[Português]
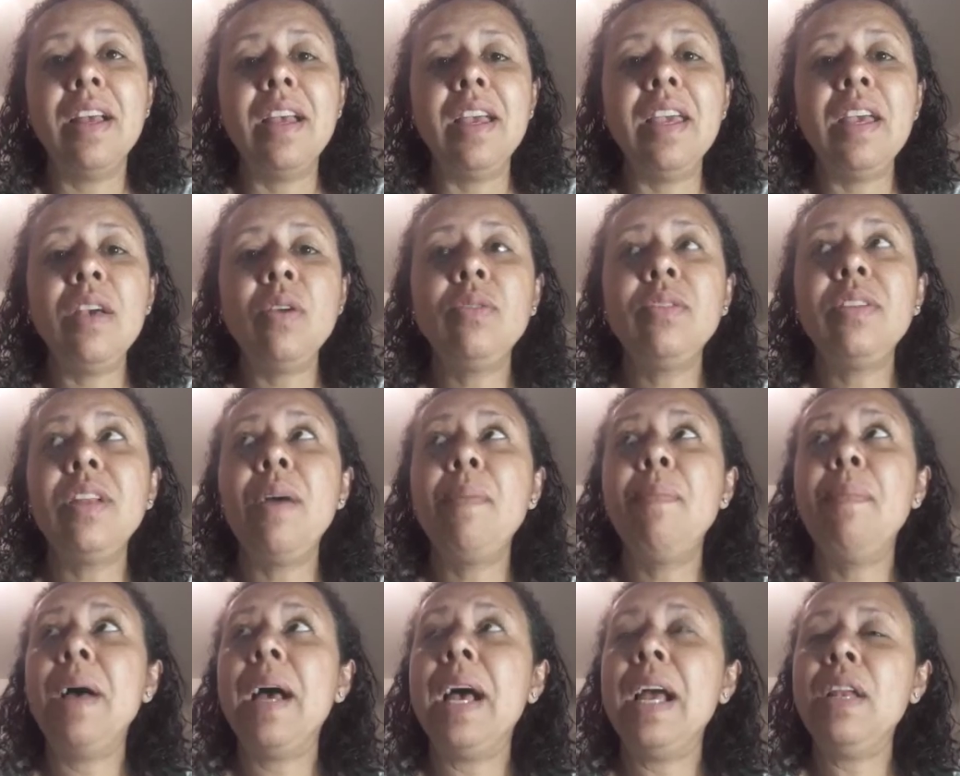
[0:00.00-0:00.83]
Eu
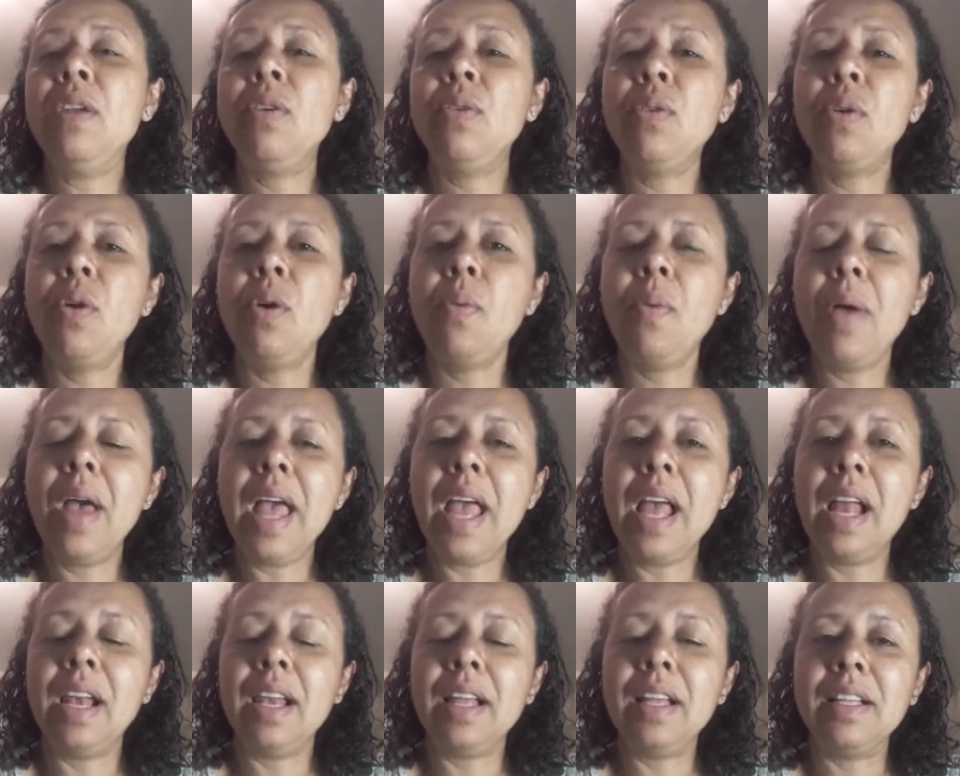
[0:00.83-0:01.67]
trabalho com
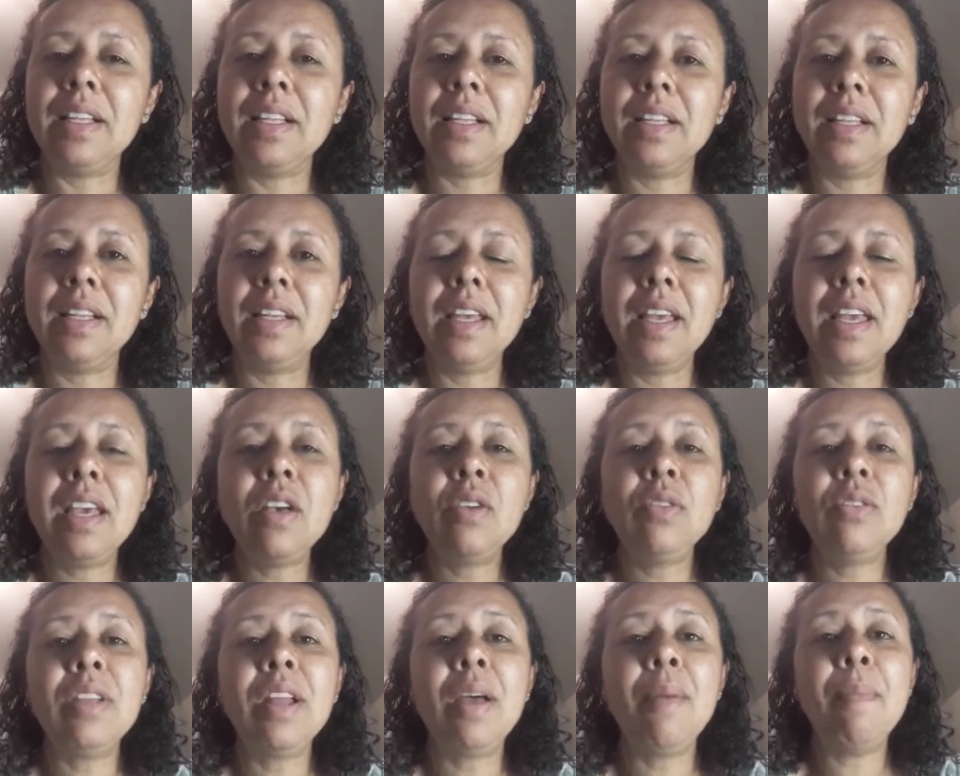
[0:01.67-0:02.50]
ela.
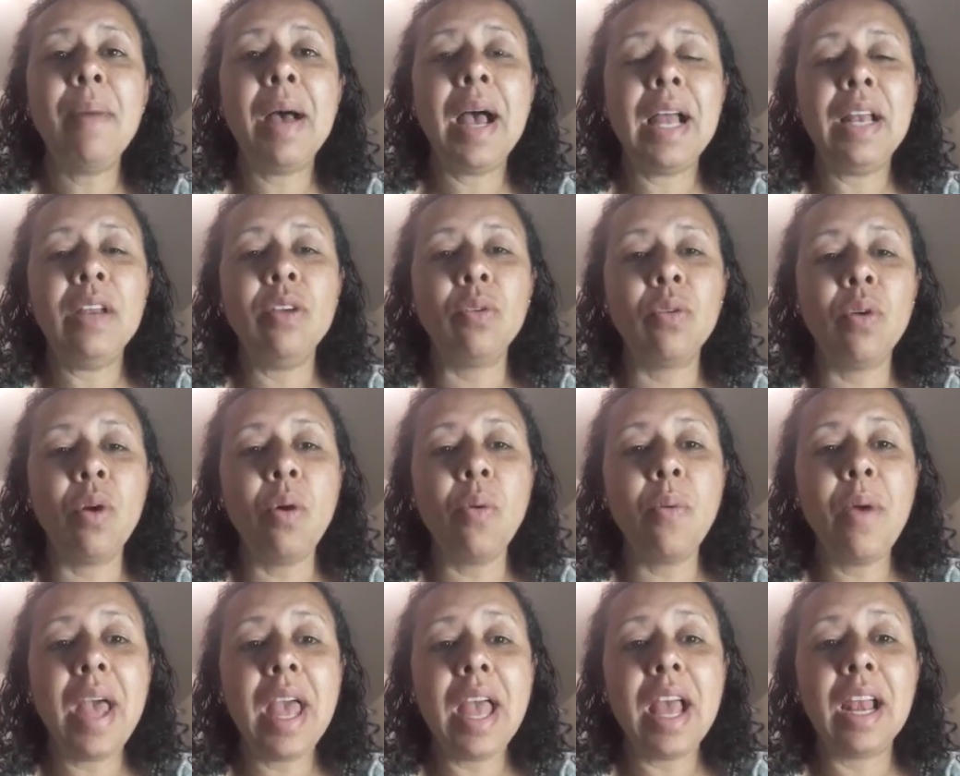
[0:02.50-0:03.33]
Eu trabalho
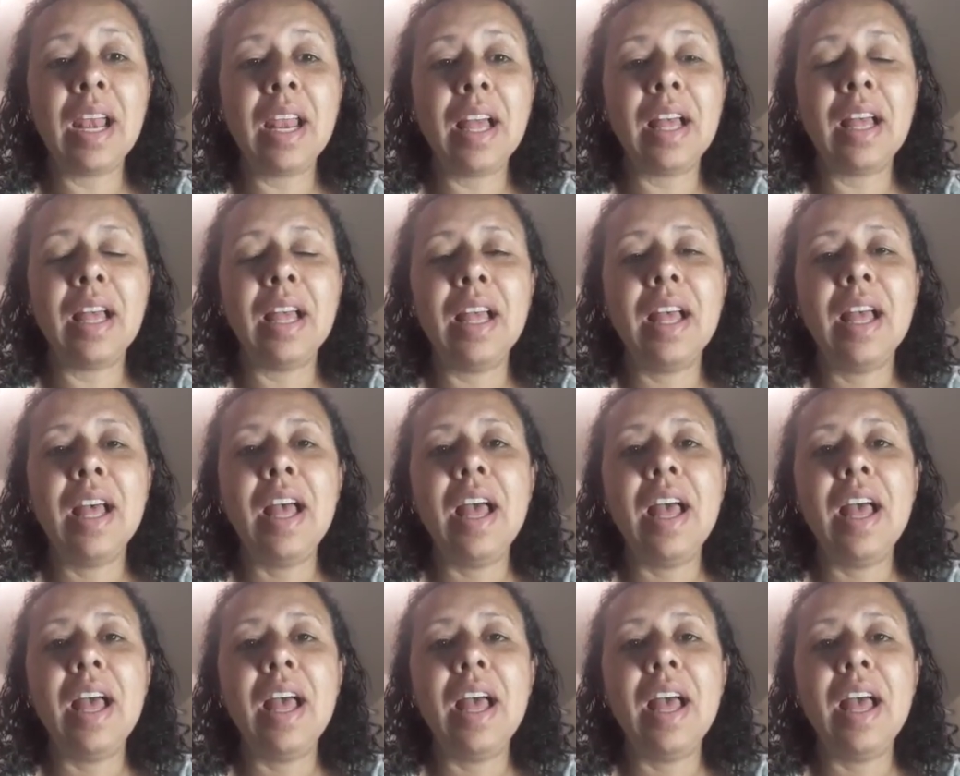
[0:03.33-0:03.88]
com ela.